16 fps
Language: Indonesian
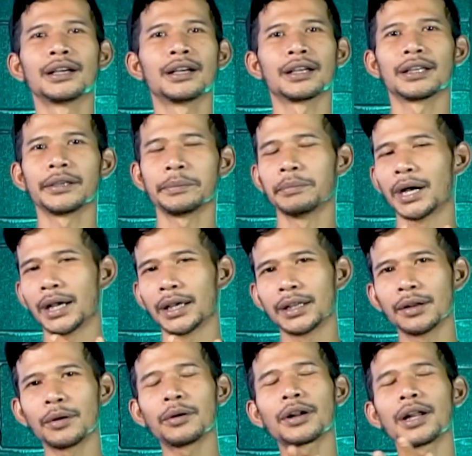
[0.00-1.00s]

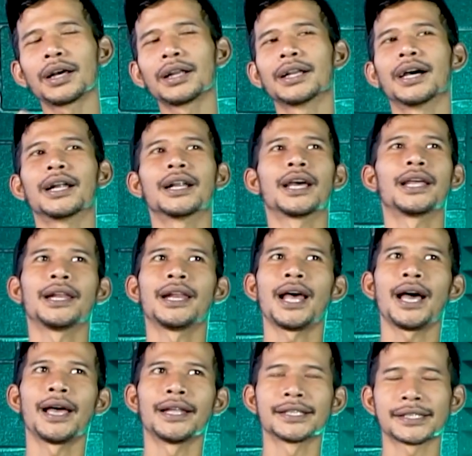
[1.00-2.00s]
ngegibahin orang dan
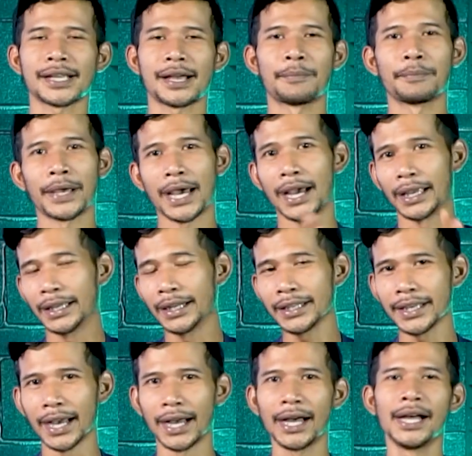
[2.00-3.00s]
lain-lain sampai
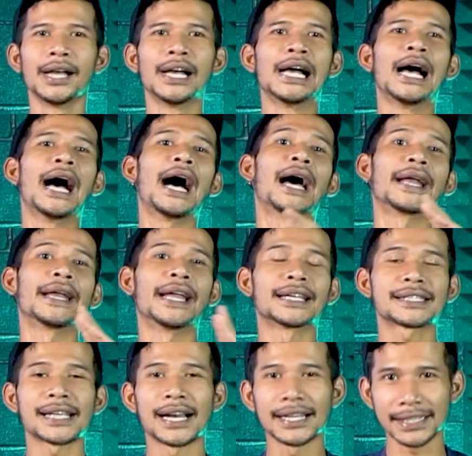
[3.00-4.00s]
akhirnya ada
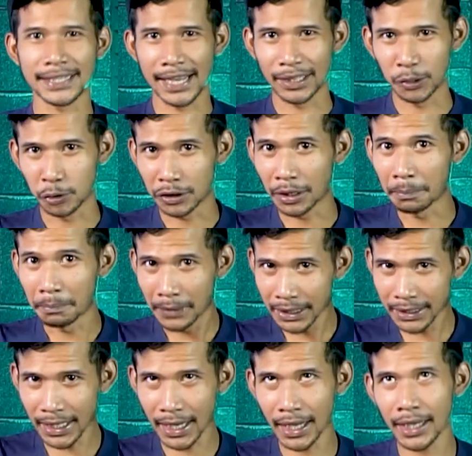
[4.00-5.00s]
salah satu
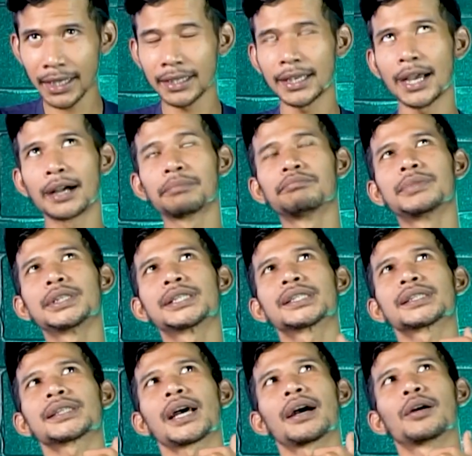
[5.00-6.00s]
temennya yang
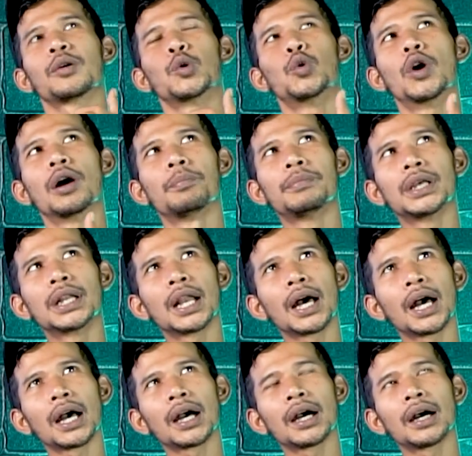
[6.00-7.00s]
bisa gua
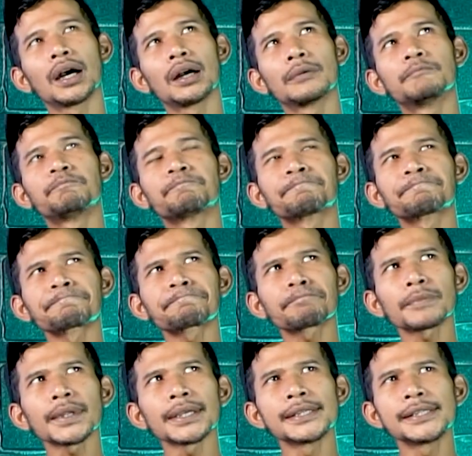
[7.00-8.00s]
bilang
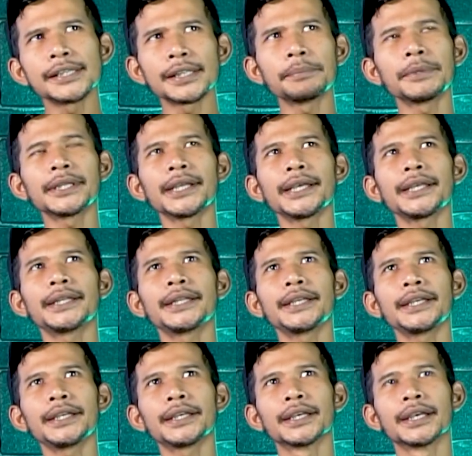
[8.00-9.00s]
si temennya
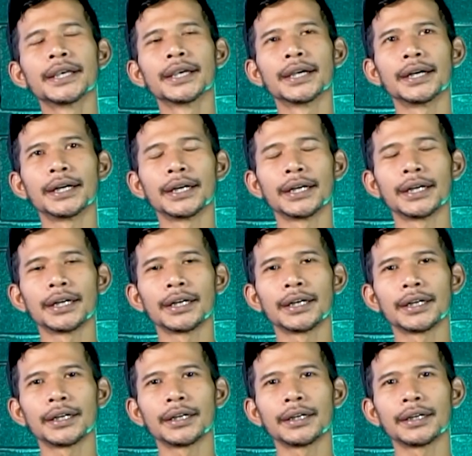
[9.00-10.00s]
ini
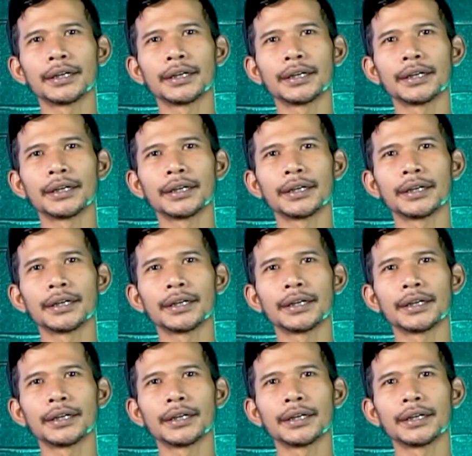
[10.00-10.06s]
uh,